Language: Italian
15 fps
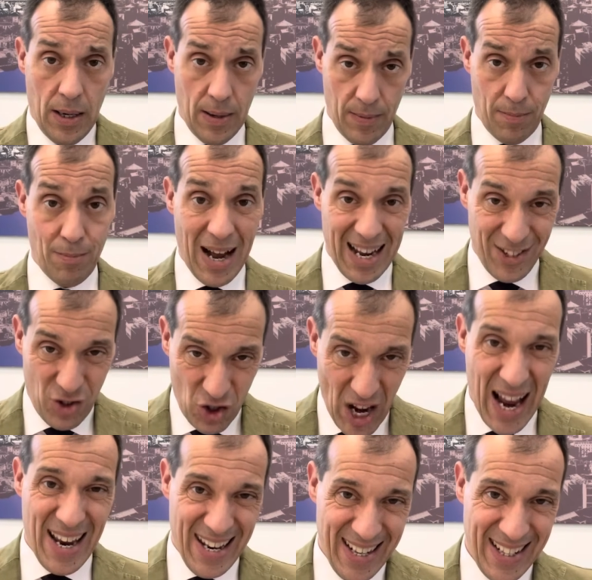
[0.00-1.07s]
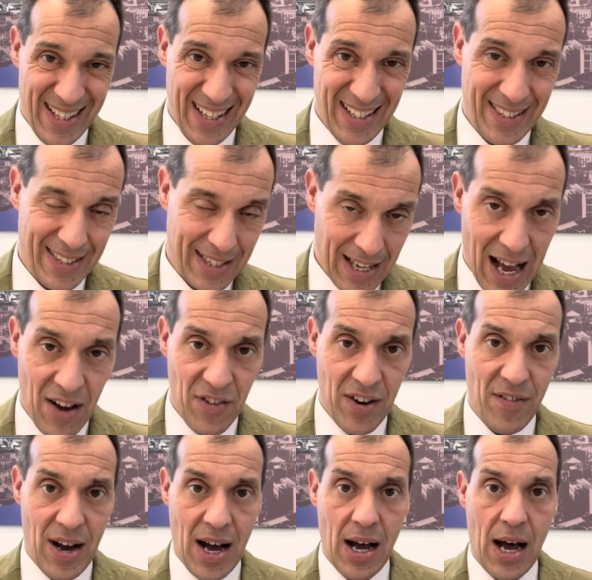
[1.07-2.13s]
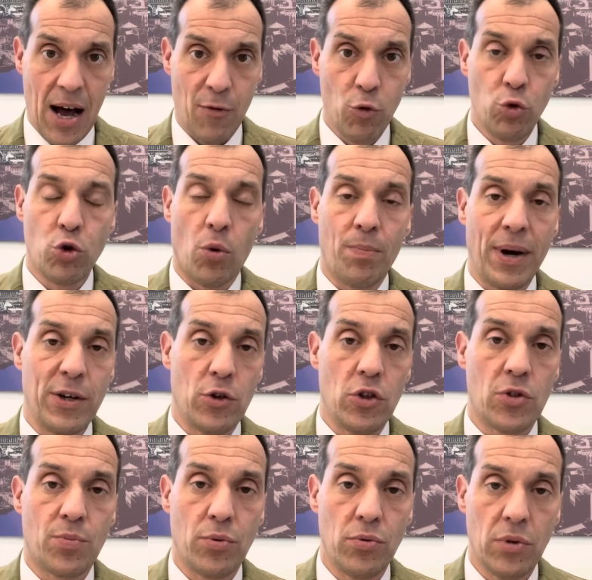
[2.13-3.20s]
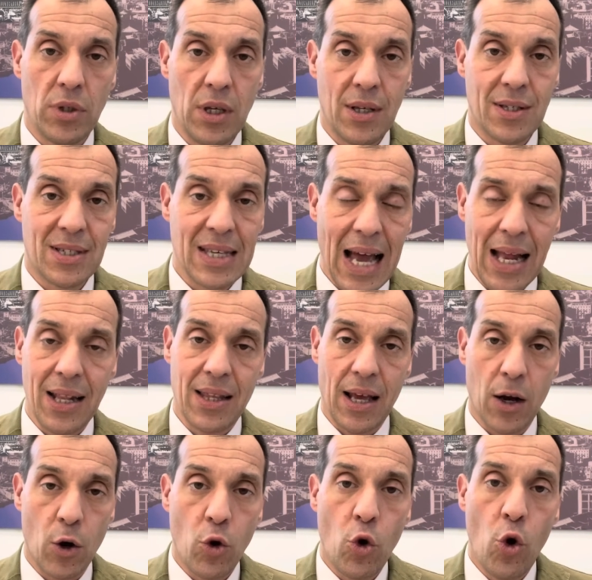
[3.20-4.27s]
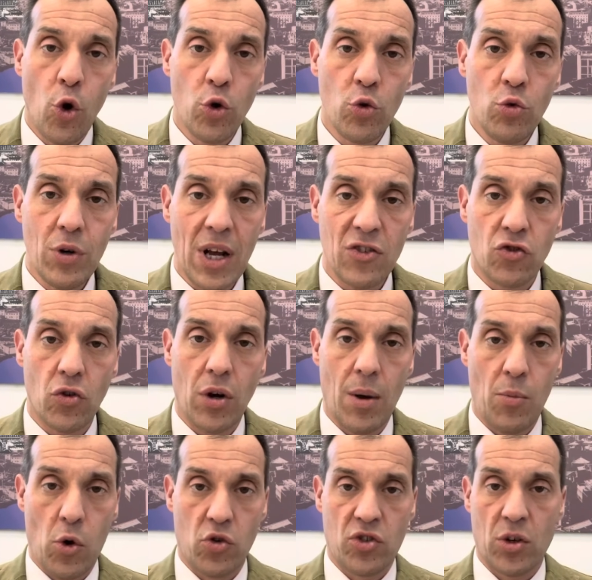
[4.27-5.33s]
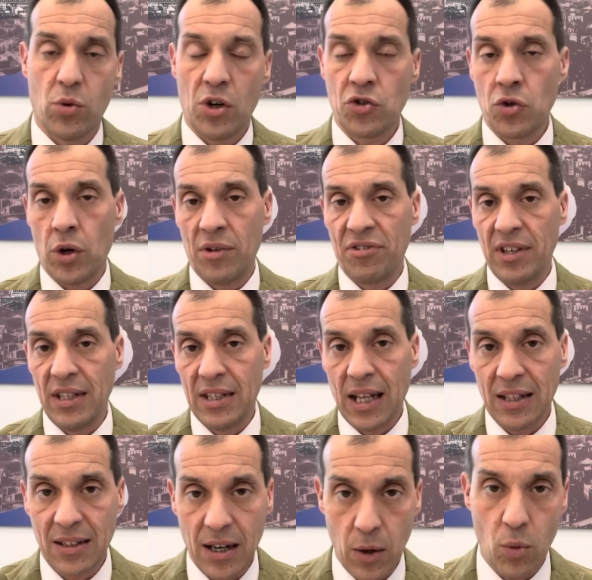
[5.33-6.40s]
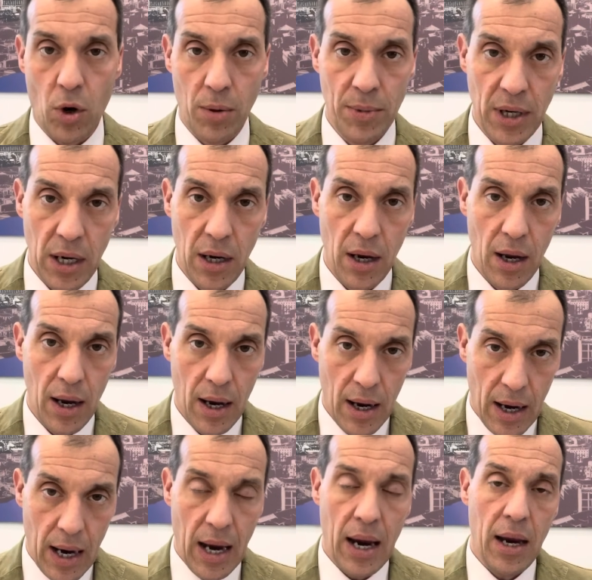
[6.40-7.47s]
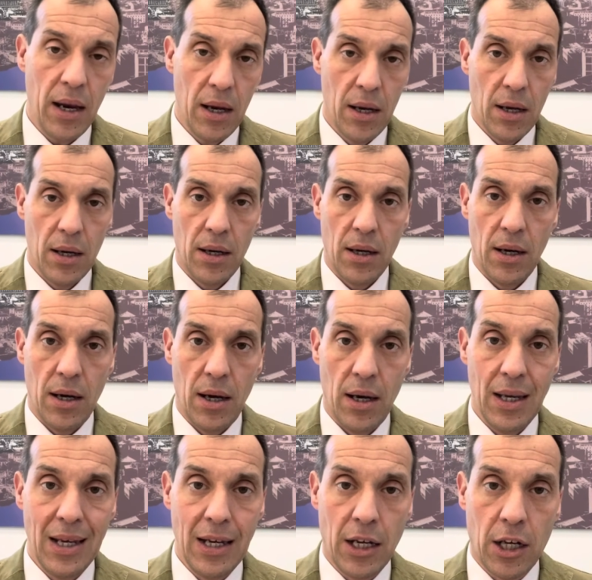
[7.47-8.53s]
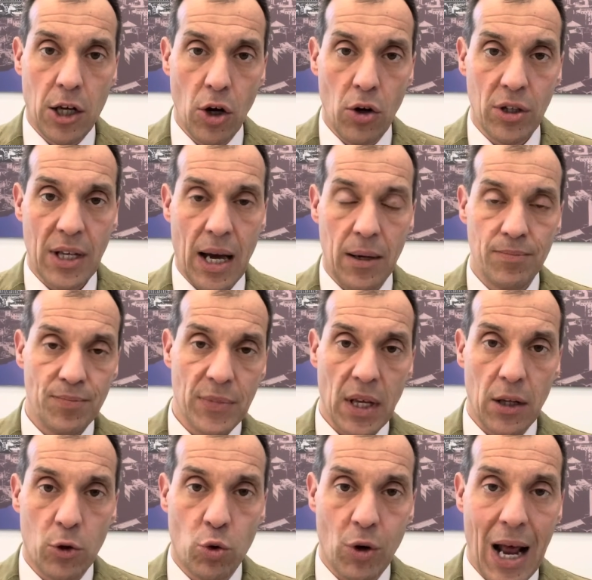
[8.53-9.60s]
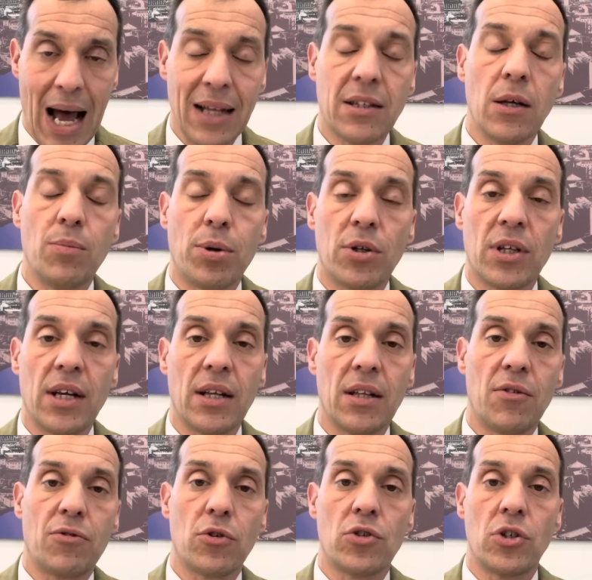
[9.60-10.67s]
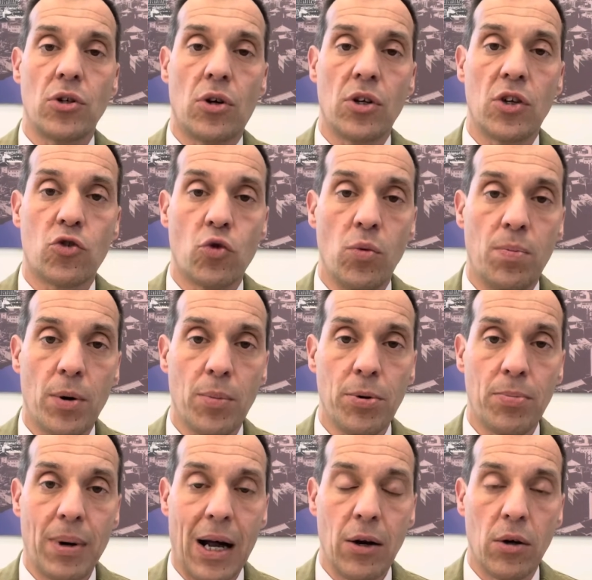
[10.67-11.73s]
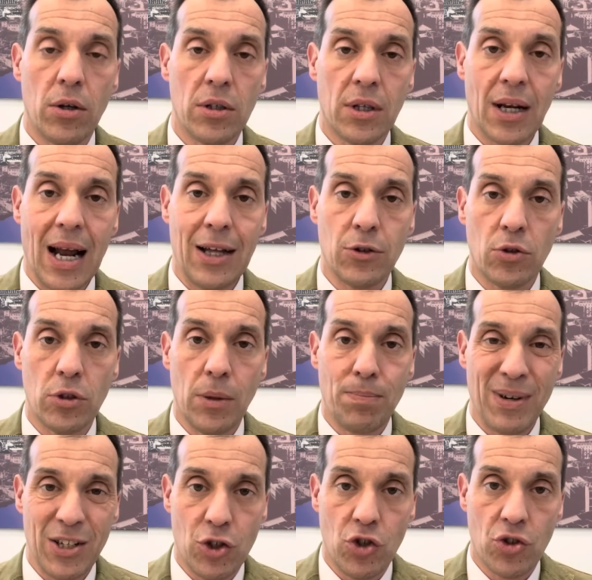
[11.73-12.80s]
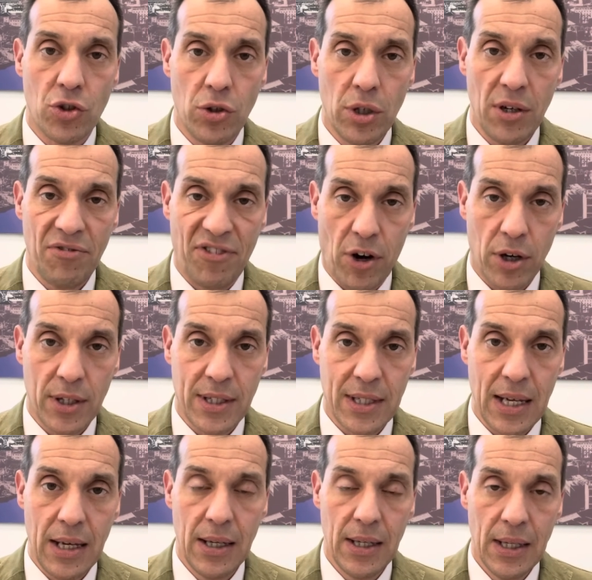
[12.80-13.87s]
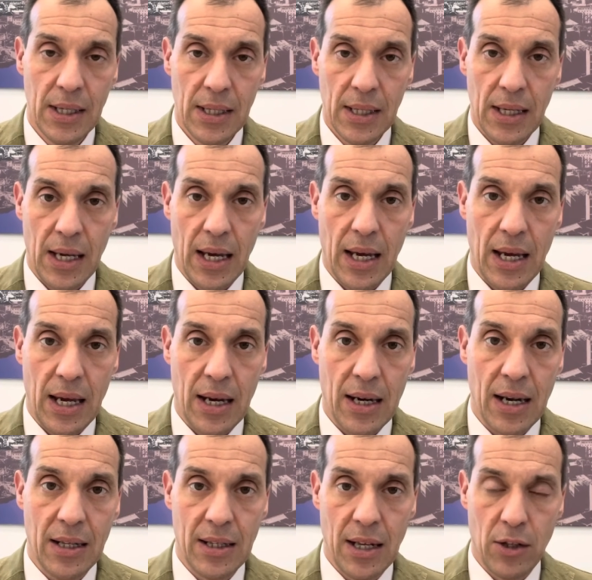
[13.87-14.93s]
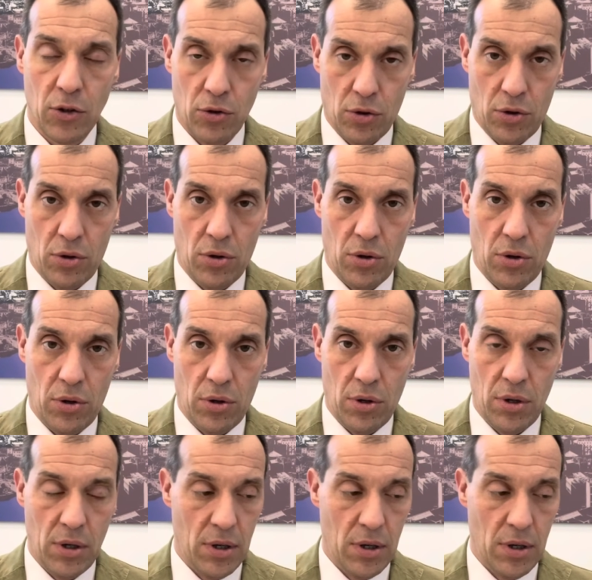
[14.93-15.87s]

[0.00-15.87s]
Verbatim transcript: ma già il Diz aveva avuto un paio di spunti, salta con una sola mossa, una sola finta, tre uomini e eh, inchioda Turati, il portiere del Frosinone, sul proprio palo tirando di precisione, forza eh, rendendo